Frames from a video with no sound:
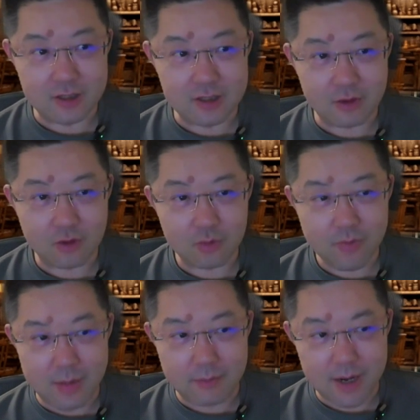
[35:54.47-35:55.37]
它再
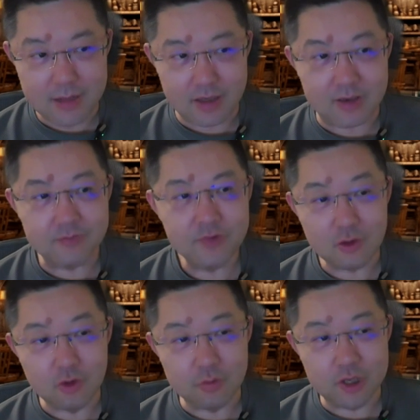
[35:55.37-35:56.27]
慢慢的
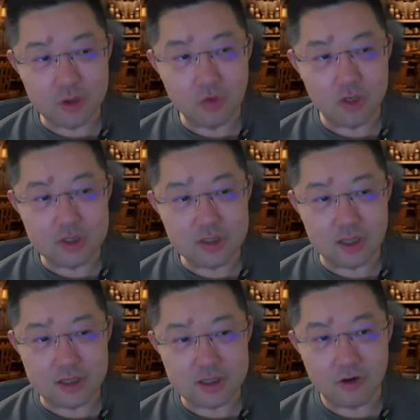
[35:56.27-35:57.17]
用苹果自己
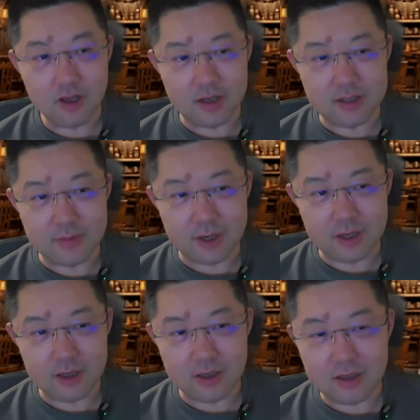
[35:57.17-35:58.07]
的销量，再把这
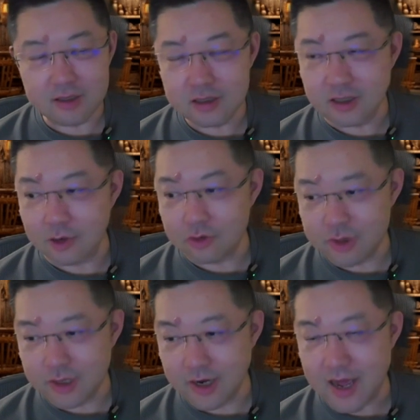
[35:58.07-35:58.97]
个市场预
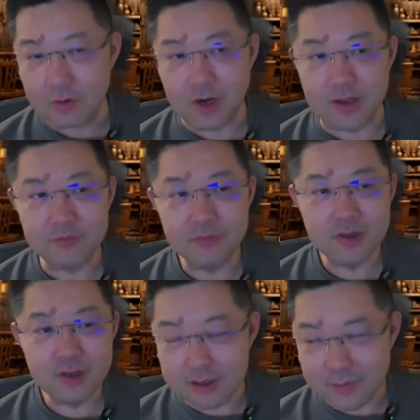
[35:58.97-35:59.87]
期再拉回来，
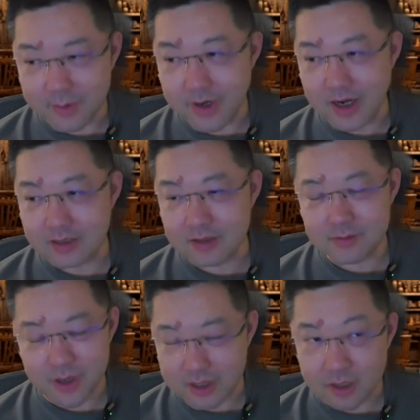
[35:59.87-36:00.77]
再慢慢拉升，
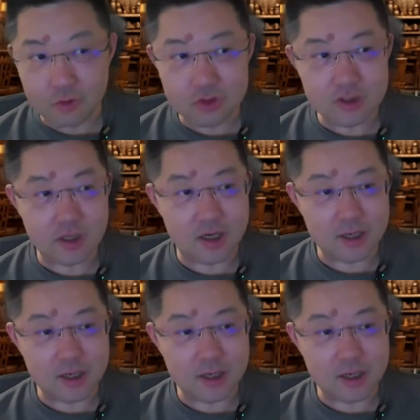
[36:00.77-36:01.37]
每年如此啊。